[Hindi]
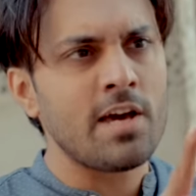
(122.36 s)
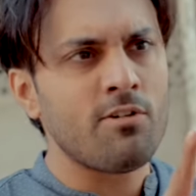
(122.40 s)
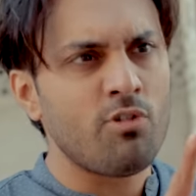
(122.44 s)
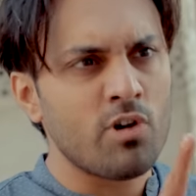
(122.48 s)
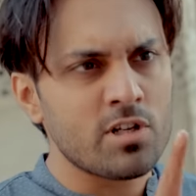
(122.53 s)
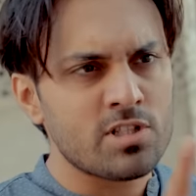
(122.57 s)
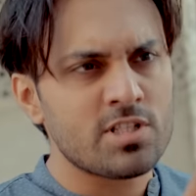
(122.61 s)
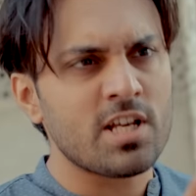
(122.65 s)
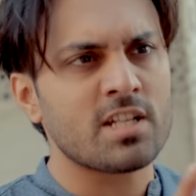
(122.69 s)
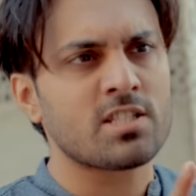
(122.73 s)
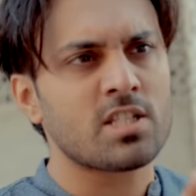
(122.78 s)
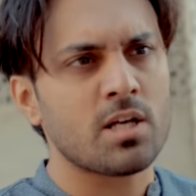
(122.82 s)
नहीं है वो
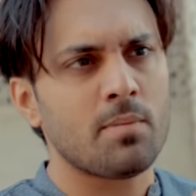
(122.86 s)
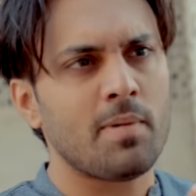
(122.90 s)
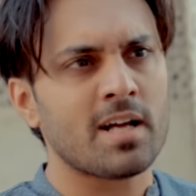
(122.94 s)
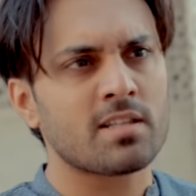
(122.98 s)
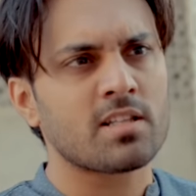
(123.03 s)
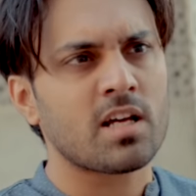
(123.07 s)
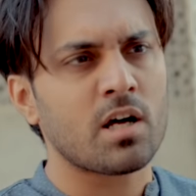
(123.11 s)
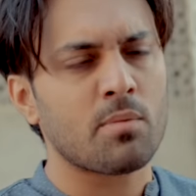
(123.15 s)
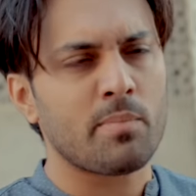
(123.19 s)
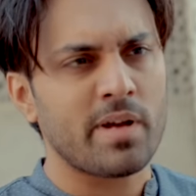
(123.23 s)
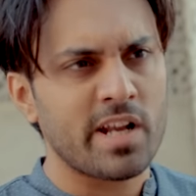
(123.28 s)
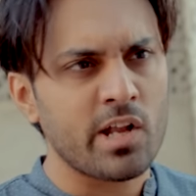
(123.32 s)
इज्जत से बात
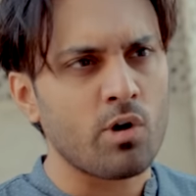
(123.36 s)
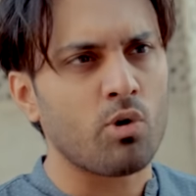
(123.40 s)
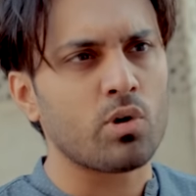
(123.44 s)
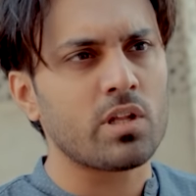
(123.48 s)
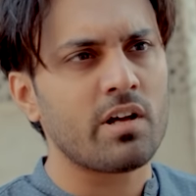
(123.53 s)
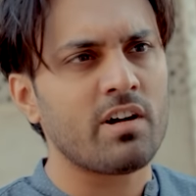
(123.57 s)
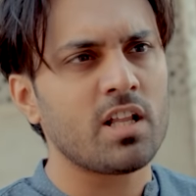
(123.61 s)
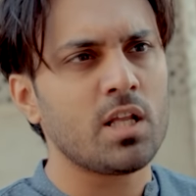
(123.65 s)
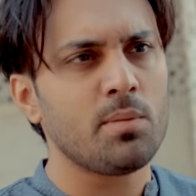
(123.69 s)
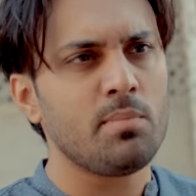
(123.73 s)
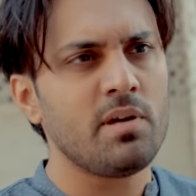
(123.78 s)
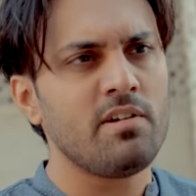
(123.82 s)
कर मेरी होने
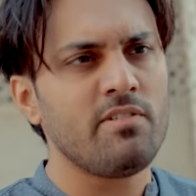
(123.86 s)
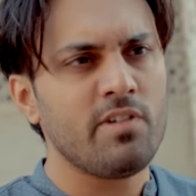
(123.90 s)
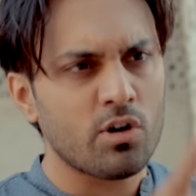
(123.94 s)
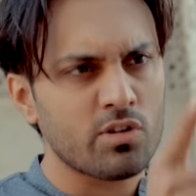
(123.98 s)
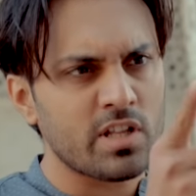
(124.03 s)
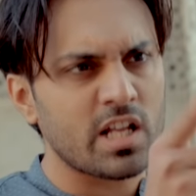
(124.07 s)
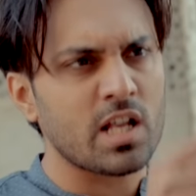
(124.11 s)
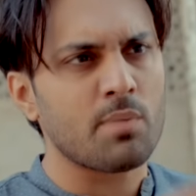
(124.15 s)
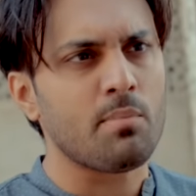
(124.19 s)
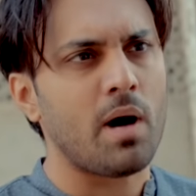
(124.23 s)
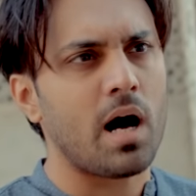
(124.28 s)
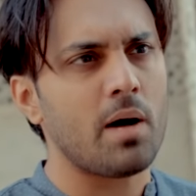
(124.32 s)
वाली बीवी और
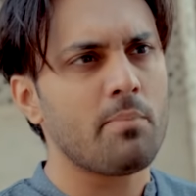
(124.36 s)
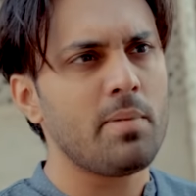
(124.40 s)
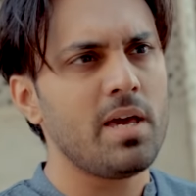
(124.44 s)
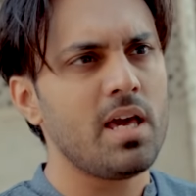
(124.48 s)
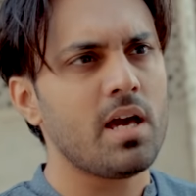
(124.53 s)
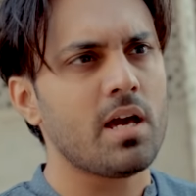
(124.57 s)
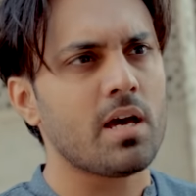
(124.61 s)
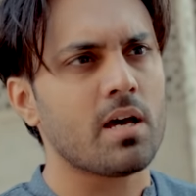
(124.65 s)
तेरी भाभी